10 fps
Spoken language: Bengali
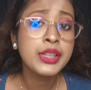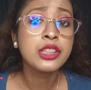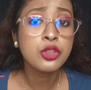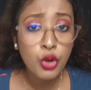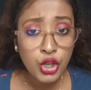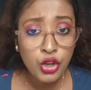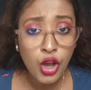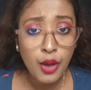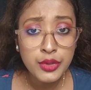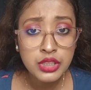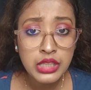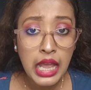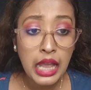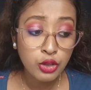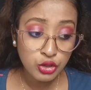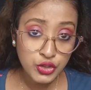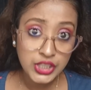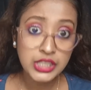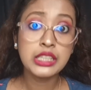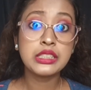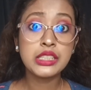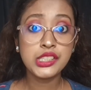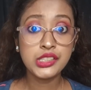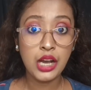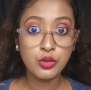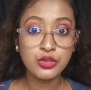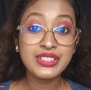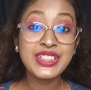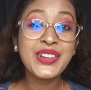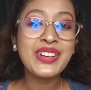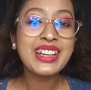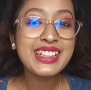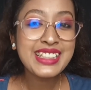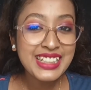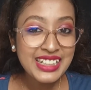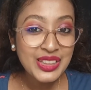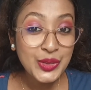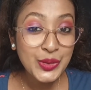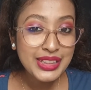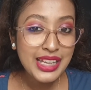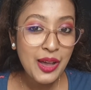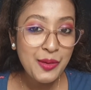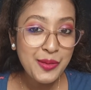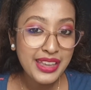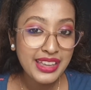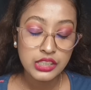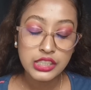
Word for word: তোমাদের তো অন্য অবস্থা এখন তো চ্যানেলের রিচ ডাউন কি করে রিচটাকে তুলতে হবে